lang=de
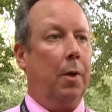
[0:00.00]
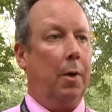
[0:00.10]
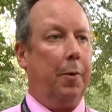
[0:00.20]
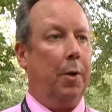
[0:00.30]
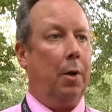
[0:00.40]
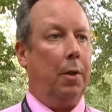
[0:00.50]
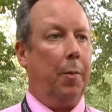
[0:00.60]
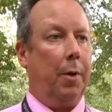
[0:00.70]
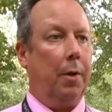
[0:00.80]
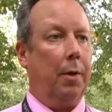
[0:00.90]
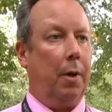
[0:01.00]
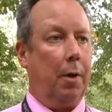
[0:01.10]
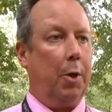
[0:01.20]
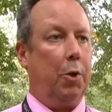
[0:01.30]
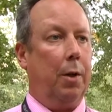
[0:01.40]
Daraufhin hat der Mann
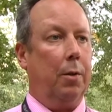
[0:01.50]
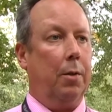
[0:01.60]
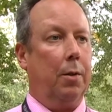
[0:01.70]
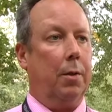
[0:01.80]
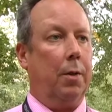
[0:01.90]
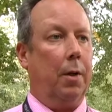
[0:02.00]
nachgeschaut und